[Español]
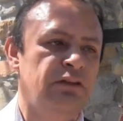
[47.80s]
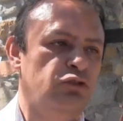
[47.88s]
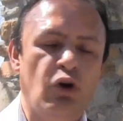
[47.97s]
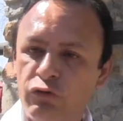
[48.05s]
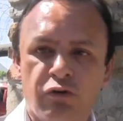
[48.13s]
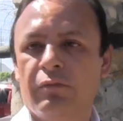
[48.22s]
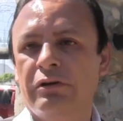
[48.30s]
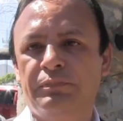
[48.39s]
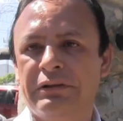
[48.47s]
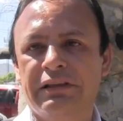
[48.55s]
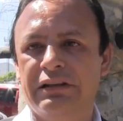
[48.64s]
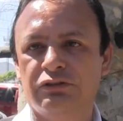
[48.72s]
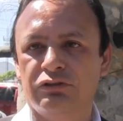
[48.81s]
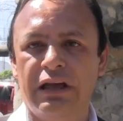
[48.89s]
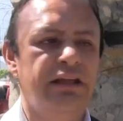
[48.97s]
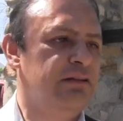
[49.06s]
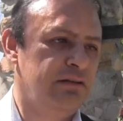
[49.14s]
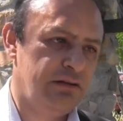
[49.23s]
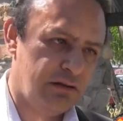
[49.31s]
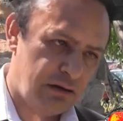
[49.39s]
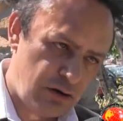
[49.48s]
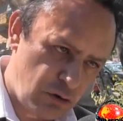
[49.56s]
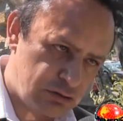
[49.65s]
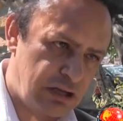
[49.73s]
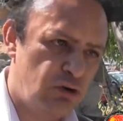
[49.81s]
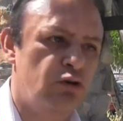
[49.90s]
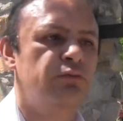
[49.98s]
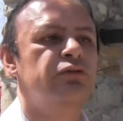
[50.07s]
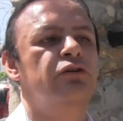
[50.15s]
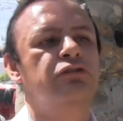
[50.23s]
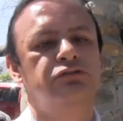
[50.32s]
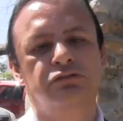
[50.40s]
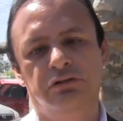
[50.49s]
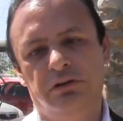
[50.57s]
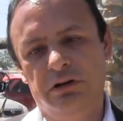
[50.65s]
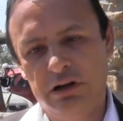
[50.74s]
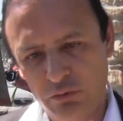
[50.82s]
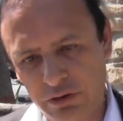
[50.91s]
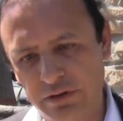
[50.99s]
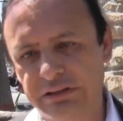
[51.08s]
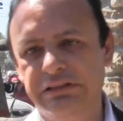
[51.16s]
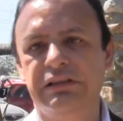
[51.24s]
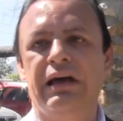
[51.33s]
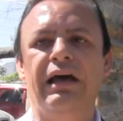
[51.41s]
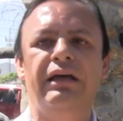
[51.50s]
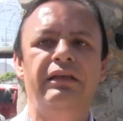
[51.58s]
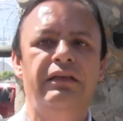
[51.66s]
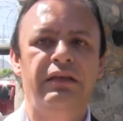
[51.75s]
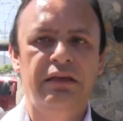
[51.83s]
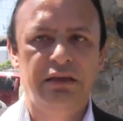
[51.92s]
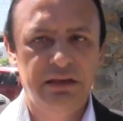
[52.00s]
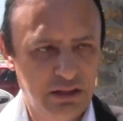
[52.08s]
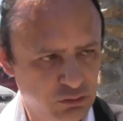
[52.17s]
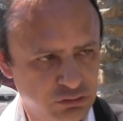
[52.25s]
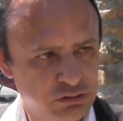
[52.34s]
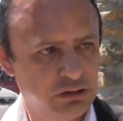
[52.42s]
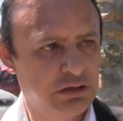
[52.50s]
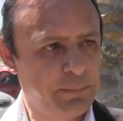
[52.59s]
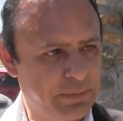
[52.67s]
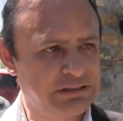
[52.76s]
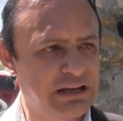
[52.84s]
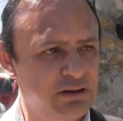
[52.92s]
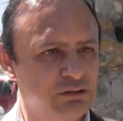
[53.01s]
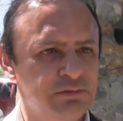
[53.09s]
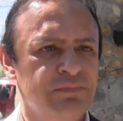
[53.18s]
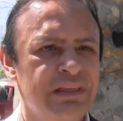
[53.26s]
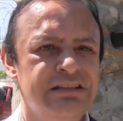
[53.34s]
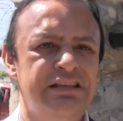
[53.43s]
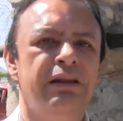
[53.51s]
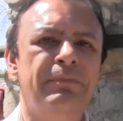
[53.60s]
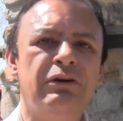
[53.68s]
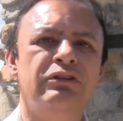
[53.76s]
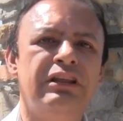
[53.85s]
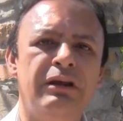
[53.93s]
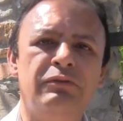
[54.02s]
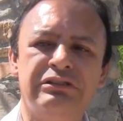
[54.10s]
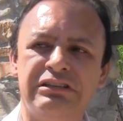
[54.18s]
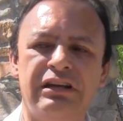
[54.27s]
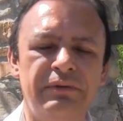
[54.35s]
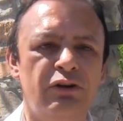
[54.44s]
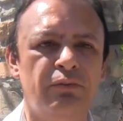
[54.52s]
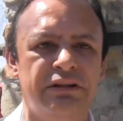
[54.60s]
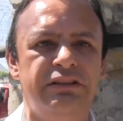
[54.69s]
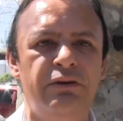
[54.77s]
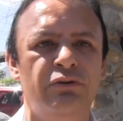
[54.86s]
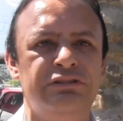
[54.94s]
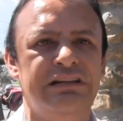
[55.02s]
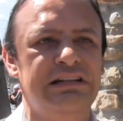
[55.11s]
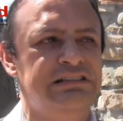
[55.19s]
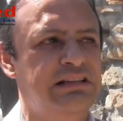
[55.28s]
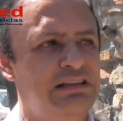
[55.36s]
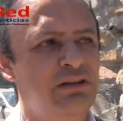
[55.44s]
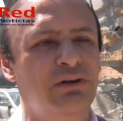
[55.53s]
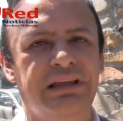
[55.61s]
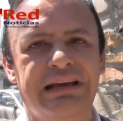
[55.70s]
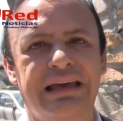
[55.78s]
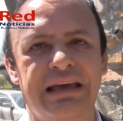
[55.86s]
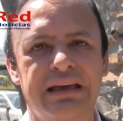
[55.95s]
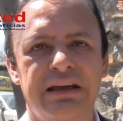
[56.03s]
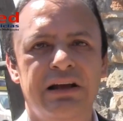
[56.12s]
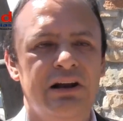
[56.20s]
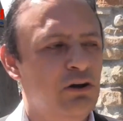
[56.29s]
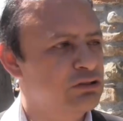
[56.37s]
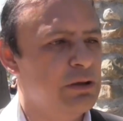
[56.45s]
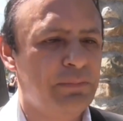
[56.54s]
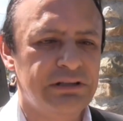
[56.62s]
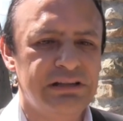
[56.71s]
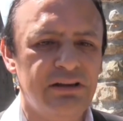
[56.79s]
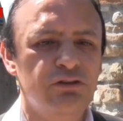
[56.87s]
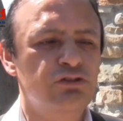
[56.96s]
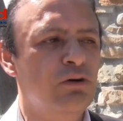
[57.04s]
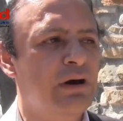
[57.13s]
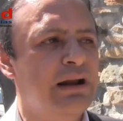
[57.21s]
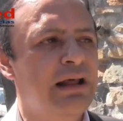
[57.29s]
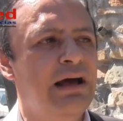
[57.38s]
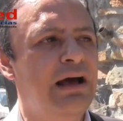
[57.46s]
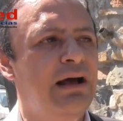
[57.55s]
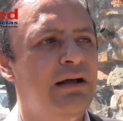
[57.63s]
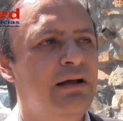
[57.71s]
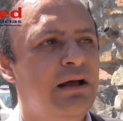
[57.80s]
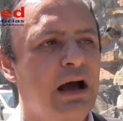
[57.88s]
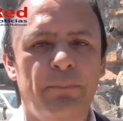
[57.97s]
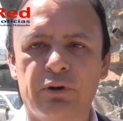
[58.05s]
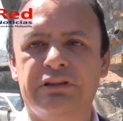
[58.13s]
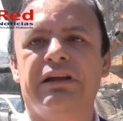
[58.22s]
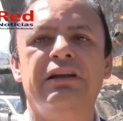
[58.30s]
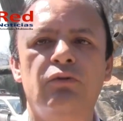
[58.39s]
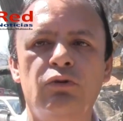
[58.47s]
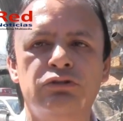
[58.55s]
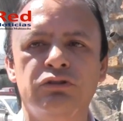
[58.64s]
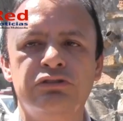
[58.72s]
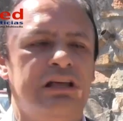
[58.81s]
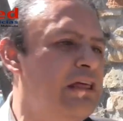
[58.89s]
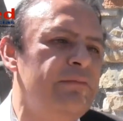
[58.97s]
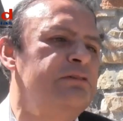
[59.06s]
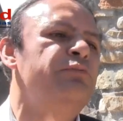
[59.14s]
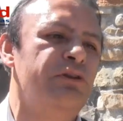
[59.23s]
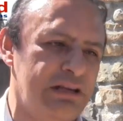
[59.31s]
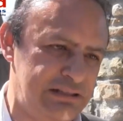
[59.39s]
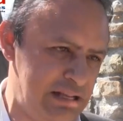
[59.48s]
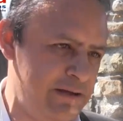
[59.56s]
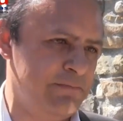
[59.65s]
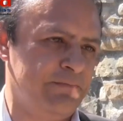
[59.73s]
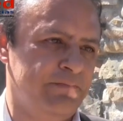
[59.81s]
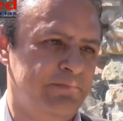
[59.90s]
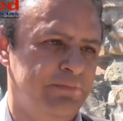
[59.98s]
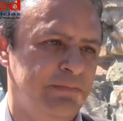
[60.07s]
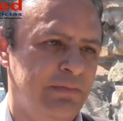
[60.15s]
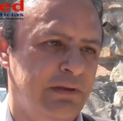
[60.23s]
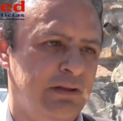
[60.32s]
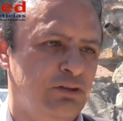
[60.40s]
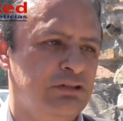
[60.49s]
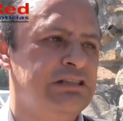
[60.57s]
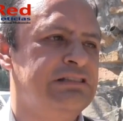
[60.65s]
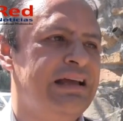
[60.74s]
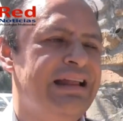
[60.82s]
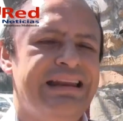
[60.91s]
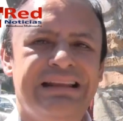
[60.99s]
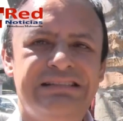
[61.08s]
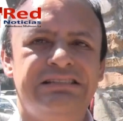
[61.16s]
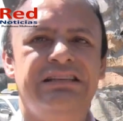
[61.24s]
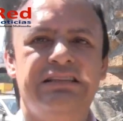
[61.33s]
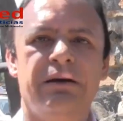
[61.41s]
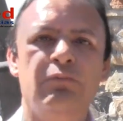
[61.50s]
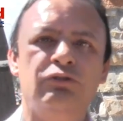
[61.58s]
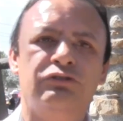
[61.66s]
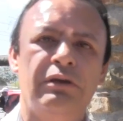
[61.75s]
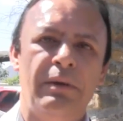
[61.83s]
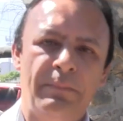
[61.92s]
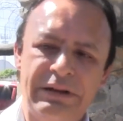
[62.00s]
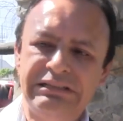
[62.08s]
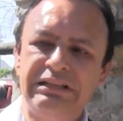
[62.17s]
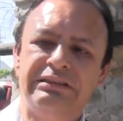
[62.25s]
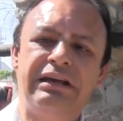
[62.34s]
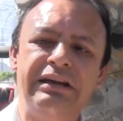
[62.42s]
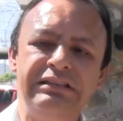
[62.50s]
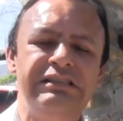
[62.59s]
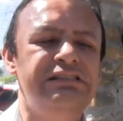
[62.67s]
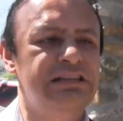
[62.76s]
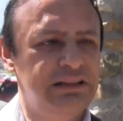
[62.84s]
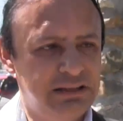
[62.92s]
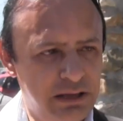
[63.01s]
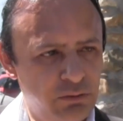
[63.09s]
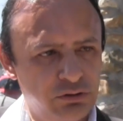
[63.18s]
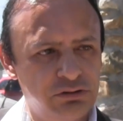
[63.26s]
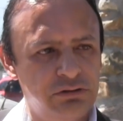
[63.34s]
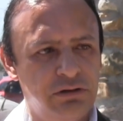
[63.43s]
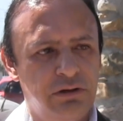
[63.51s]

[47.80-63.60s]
todos formamos parte de la sociedad, los alumnos, la universidad, y los eh, empresarios. Sin embargo, tenemos que ser bien objetivos en el sentido de que los empresarios no van a aportar recursos nada más porque sí. Entonces, necesitamos presentarles incentivos